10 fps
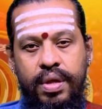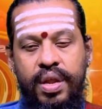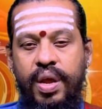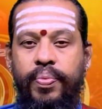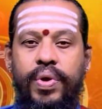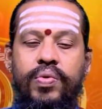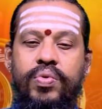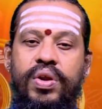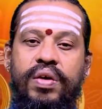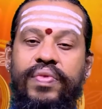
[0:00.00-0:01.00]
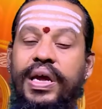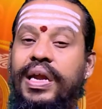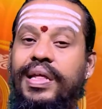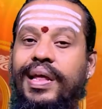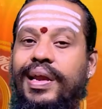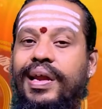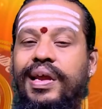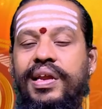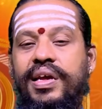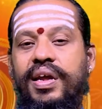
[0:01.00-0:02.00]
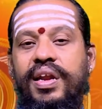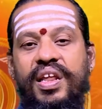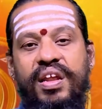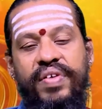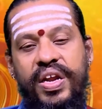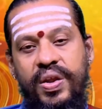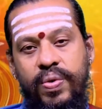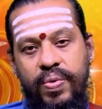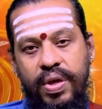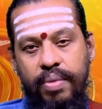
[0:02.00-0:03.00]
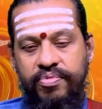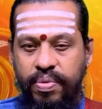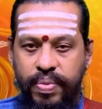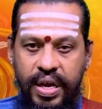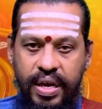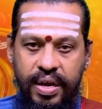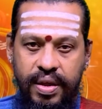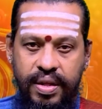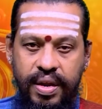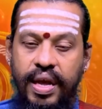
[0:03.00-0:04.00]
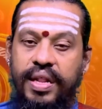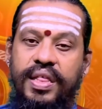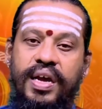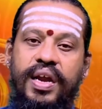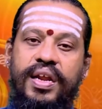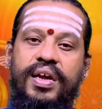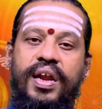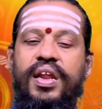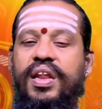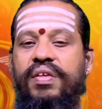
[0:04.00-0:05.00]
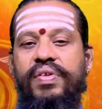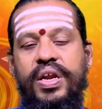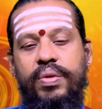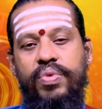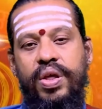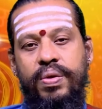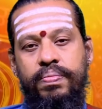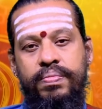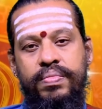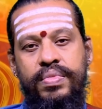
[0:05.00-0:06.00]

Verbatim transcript: அதே போல் உங்களுடைய வேண்டுதல்களை நீங்கள் நிறைவேற்றக்கூடிய அம்சம் இருக்கிறது நேர்த்தி கடன்களை நிறைவேற்ற முடியும்